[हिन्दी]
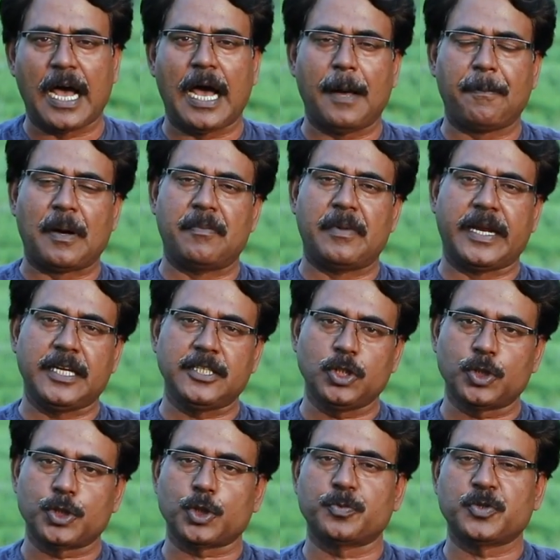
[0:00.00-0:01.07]
आप हमारे
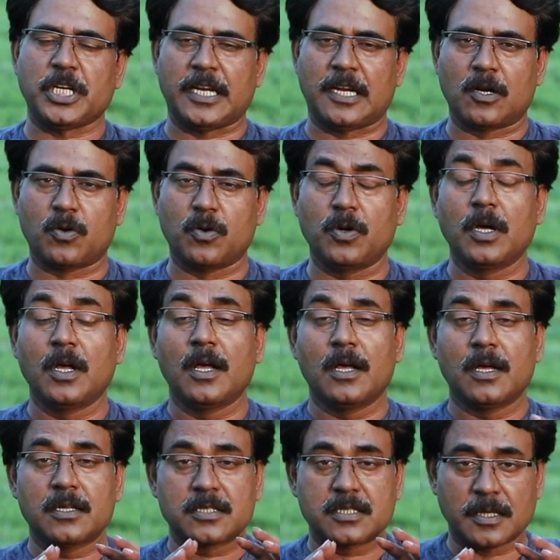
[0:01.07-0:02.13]
यूट्यूब चैनल को
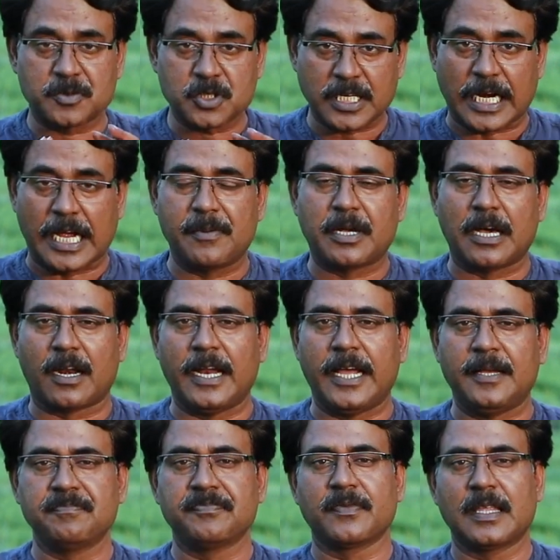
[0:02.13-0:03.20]
सब्सक्राइब कर लें